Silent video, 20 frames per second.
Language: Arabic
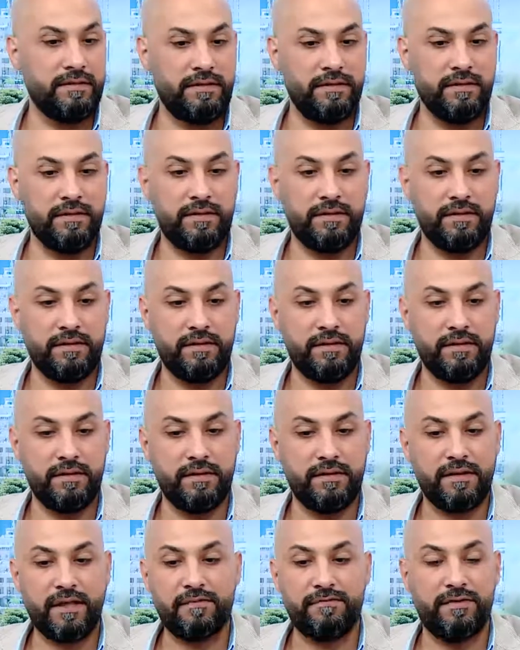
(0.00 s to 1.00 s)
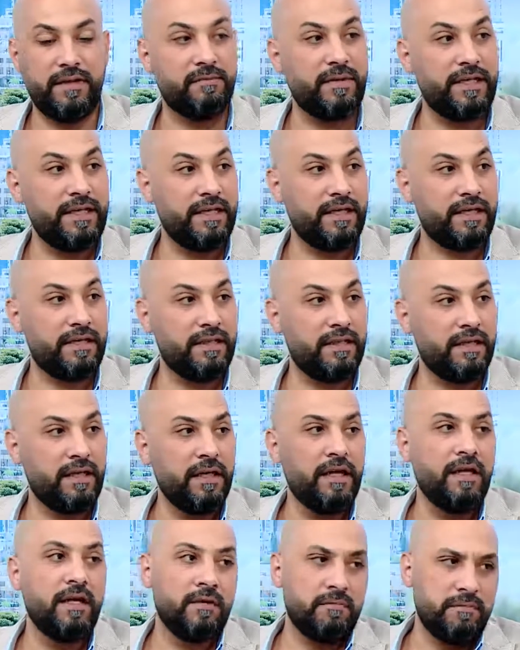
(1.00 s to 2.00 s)
يعني نعم الظرف
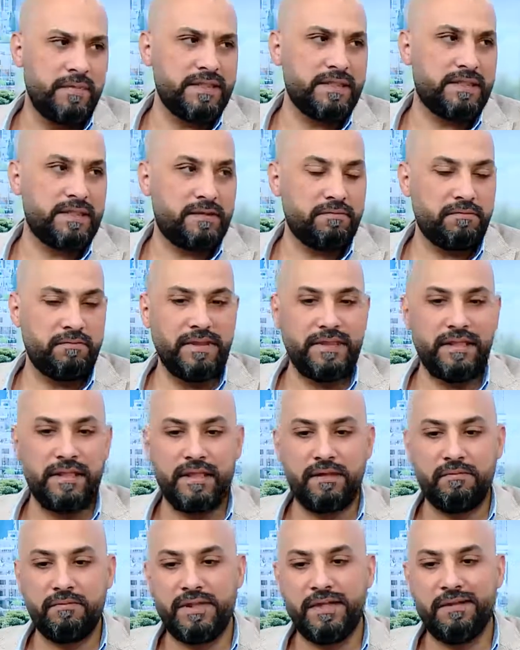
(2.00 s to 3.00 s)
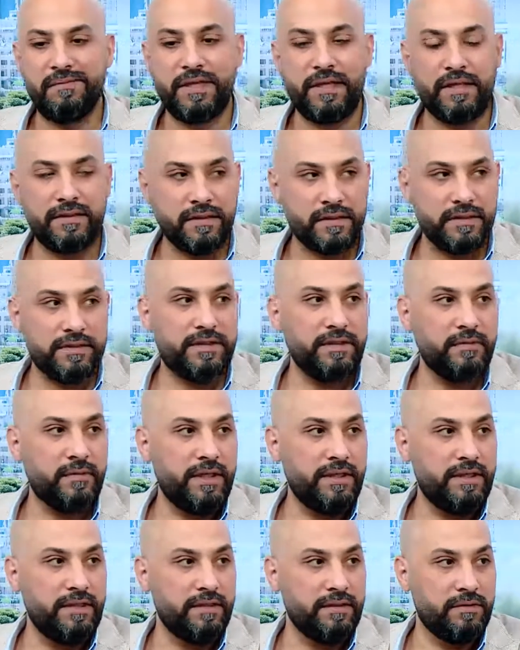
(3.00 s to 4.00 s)
المناخي بالضبط بدها نعم. بدها مناطق
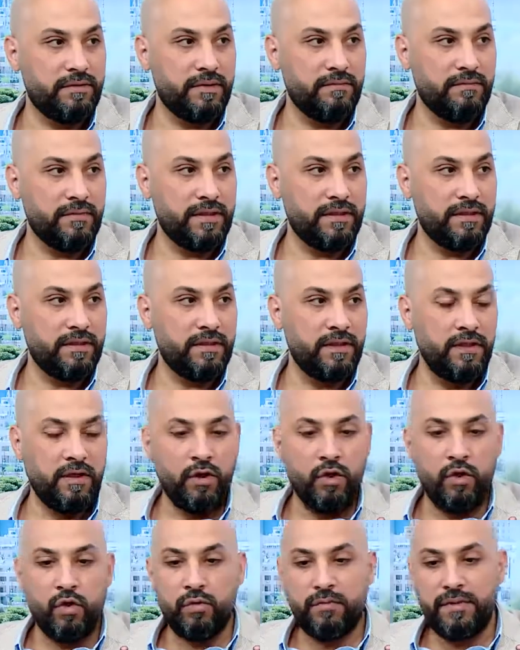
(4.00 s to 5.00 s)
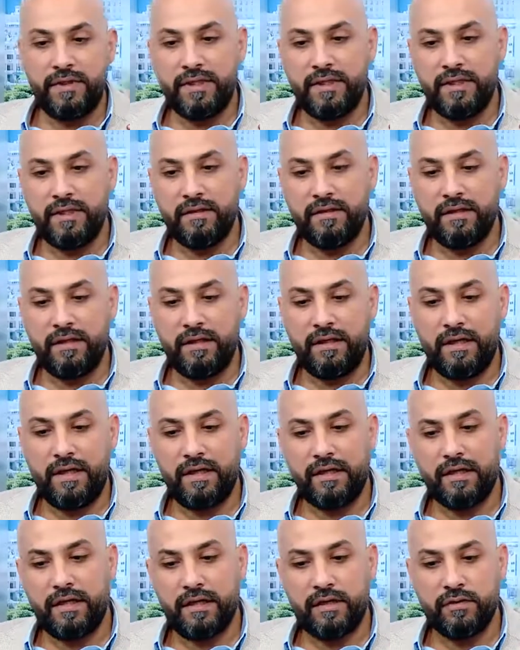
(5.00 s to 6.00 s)
استوائيه نوعا نعم. ما وبدها
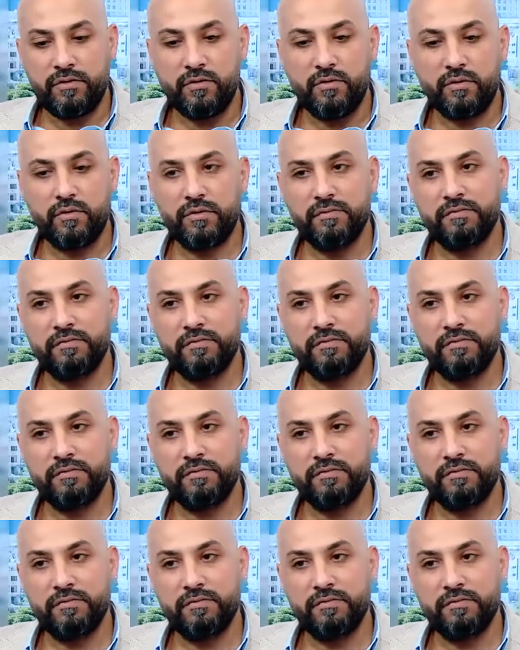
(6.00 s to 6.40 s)
حراره تكون